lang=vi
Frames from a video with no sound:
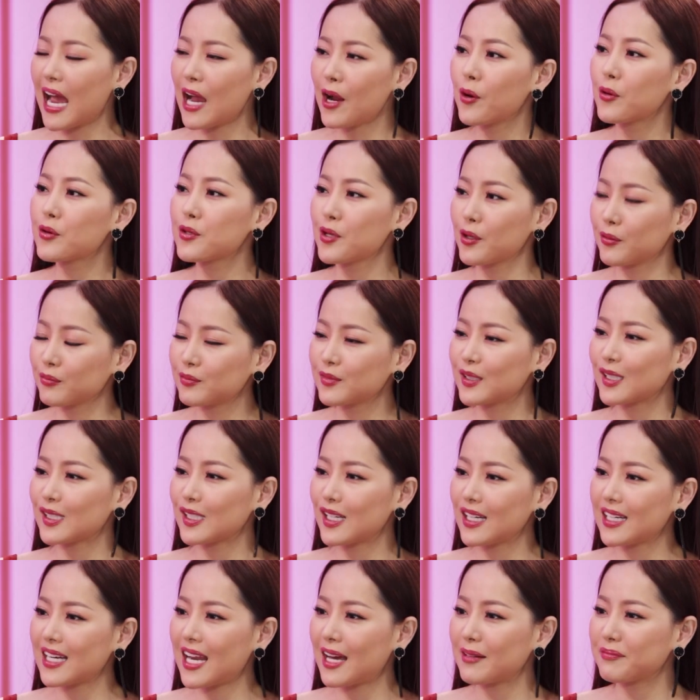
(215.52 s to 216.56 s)
khá hữu dụng, cho
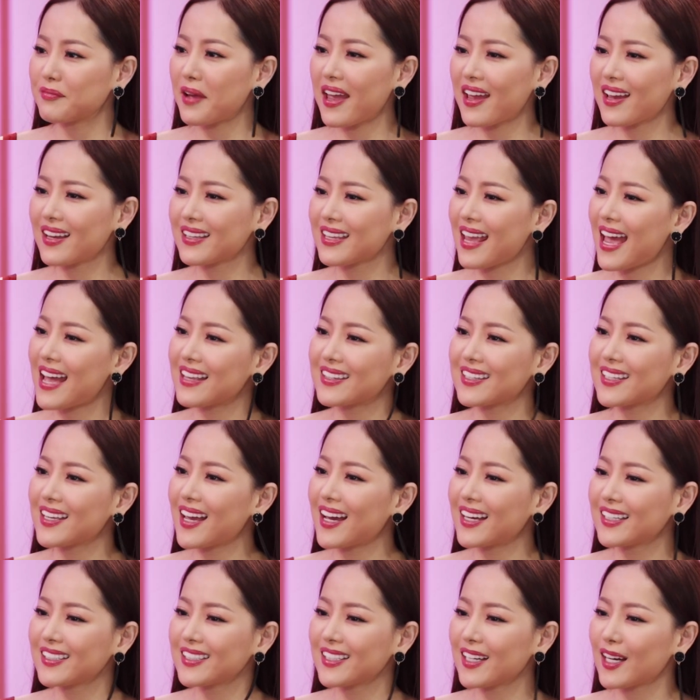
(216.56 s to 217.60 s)
nên là bé nhà chị
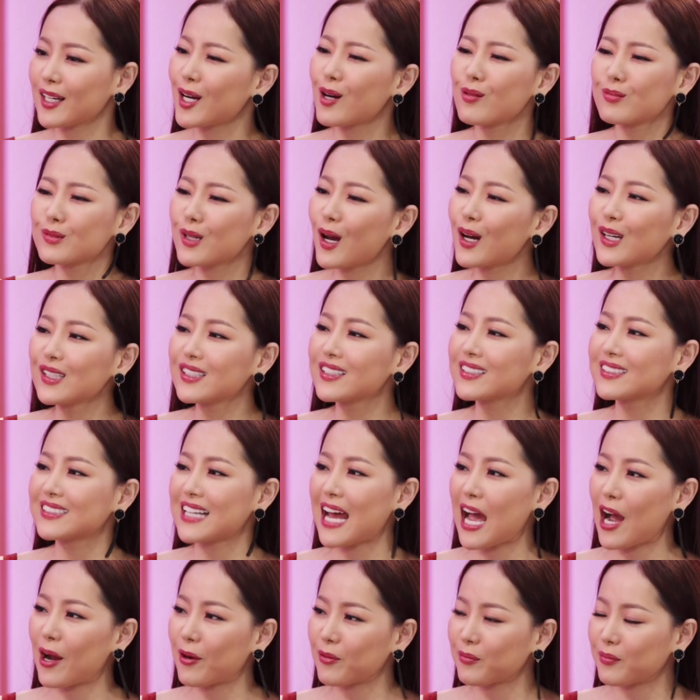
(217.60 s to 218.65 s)
ấy không nói từ
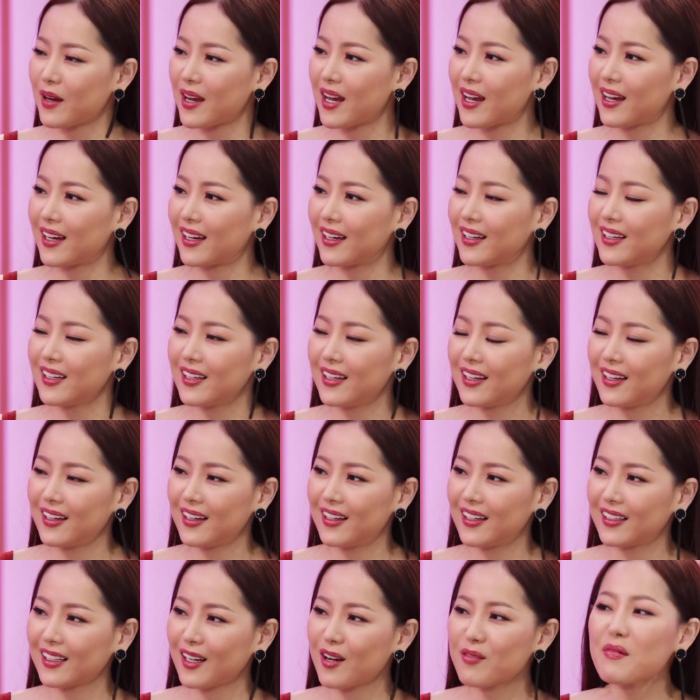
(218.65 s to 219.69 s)
nào mà
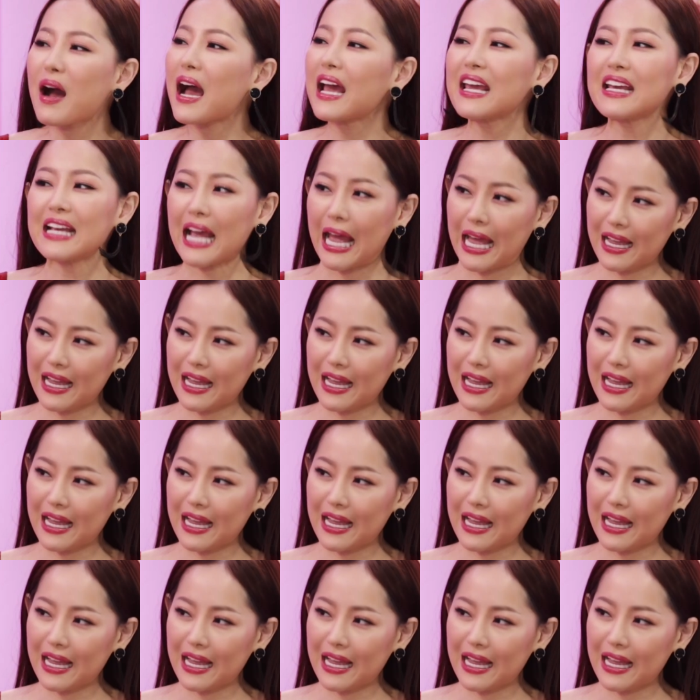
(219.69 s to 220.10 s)
à, không hay